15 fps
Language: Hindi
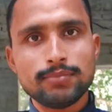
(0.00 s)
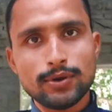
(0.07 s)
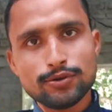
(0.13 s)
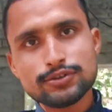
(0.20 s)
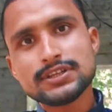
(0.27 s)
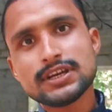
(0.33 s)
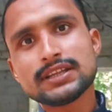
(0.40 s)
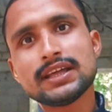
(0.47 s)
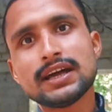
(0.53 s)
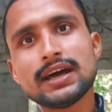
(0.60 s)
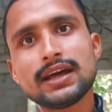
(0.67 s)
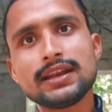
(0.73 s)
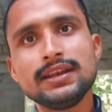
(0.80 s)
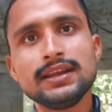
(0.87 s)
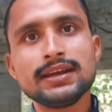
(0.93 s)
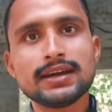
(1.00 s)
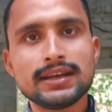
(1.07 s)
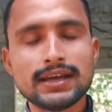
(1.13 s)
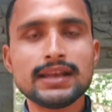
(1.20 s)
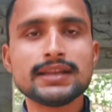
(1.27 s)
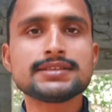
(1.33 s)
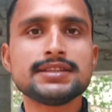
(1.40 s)
बहुत ज़्यादा अर्निंग का
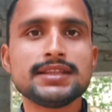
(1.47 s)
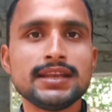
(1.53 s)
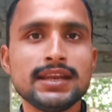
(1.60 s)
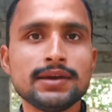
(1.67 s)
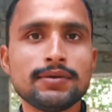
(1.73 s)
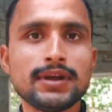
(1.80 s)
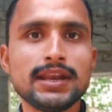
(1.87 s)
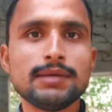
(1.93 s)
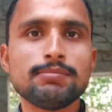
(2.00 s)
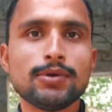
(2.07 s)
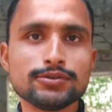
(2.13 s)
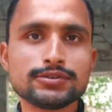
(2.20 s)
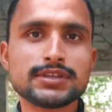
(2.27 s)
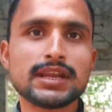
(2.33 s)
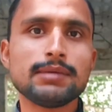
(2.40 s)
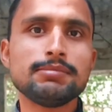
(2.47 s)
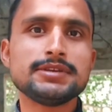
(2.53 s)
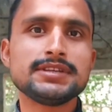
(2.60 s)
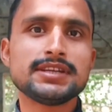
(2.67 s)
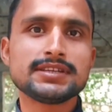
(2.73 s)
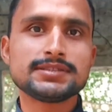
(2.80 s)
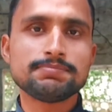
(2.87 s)
लालच देने वाले बहुत सारे
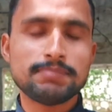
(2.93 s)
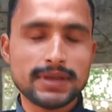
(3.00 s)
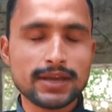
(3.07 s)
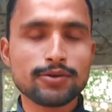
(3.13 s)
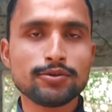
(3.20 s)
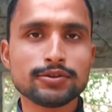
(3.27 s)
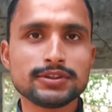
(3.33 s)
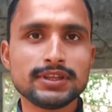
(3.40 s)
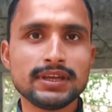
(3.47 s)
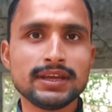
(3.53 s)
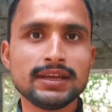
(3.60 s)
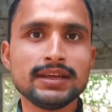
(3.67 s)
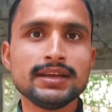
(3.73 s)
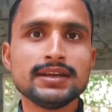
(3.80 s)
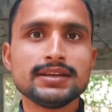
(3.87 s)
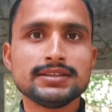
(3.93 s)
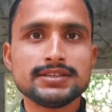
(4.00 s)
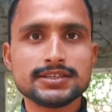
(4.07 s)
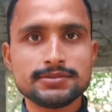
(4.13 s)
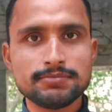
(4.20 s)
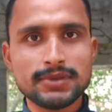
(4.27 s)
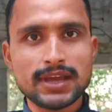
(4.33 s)
बिजनेस फेक होते हैं
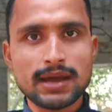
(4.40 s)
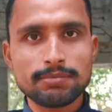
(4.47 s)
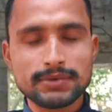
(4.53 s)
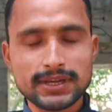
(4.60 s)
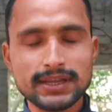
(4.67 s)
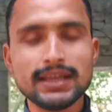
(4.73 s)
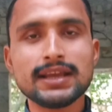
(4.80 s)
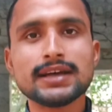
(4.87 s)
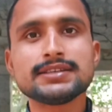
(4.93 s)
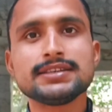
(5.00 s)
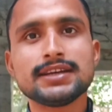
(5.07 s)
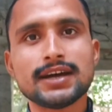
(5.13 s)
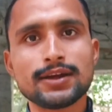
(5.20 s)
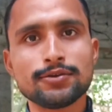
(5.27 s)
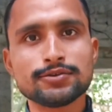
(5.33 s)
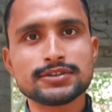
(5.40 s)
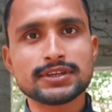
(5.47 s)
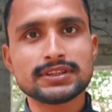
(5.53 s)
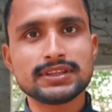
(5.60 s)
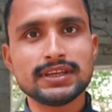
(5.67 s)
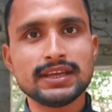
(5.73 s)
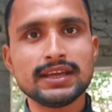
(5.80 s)
जिसमें आप ठगी का शिकार हो
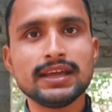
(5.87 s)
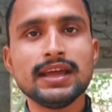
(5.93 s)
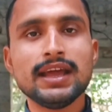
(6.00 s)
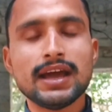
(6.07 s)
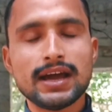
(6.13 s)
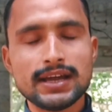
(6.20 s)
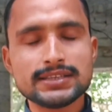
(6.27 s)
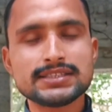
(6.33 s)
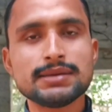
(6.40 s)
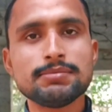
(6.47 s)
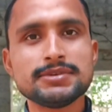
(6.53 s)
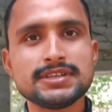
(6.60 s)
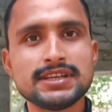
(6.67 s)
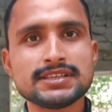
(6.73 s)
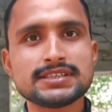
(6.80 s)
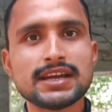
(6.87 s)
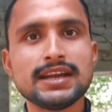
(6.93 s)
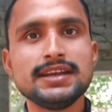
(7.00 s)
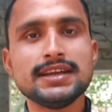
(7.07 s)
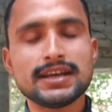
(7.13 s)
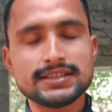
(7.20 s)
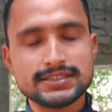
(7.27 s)
सकते हैं ऐसे बिजनेस
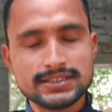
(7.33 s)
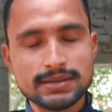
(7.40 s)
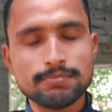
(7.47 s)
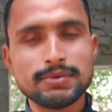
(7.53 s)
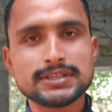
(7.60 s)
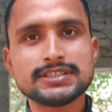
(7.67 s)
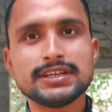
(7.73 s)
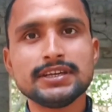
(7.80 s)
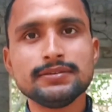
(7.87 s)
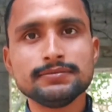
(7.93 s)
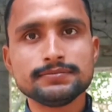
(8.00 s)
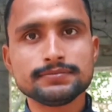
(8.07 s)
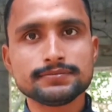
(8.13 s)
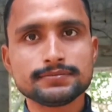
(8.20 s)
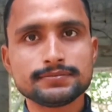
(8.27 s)
आइडियाज़ से बचें